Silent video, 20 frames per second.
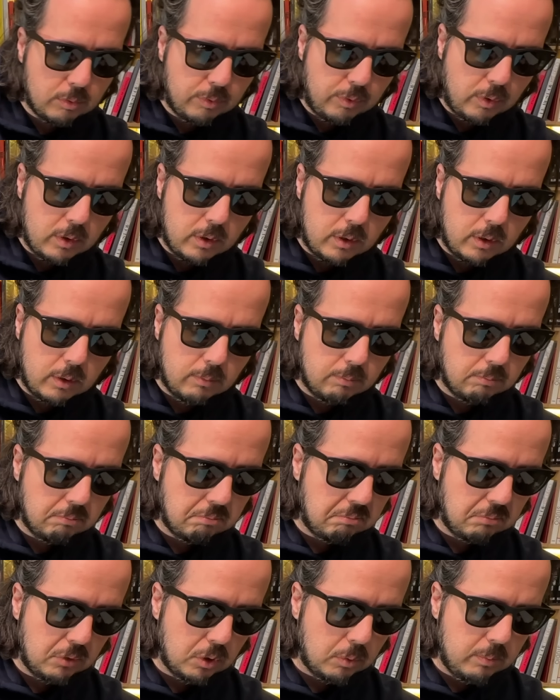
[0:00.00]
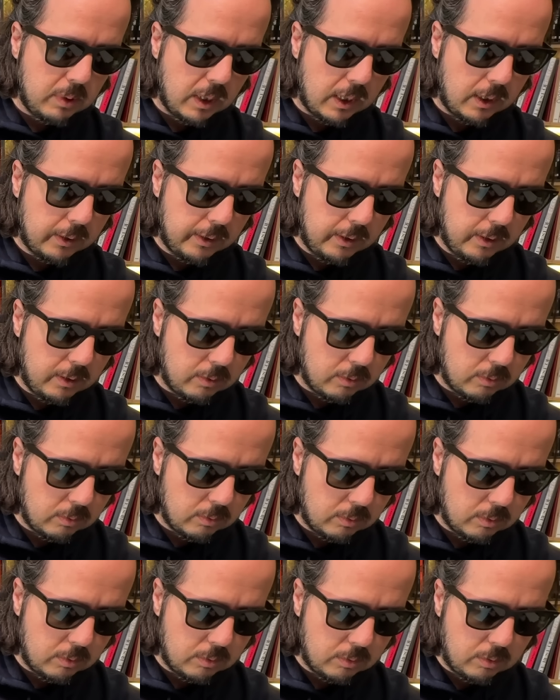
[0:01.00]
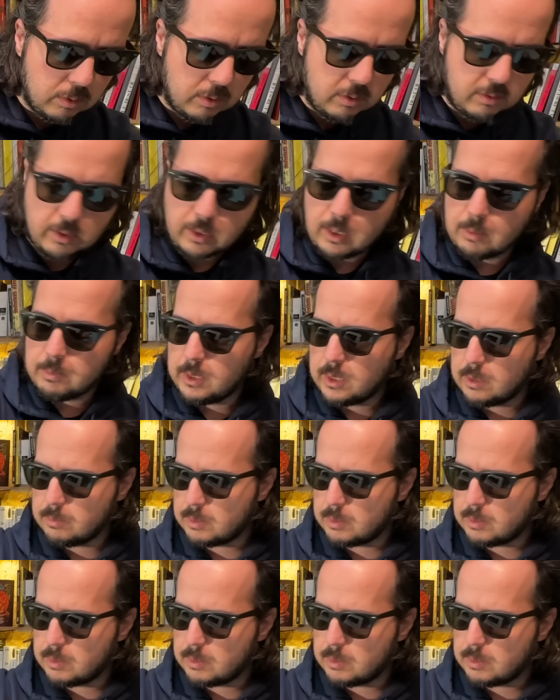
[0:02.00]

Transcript: fogli non bianchi, non, non so esattamente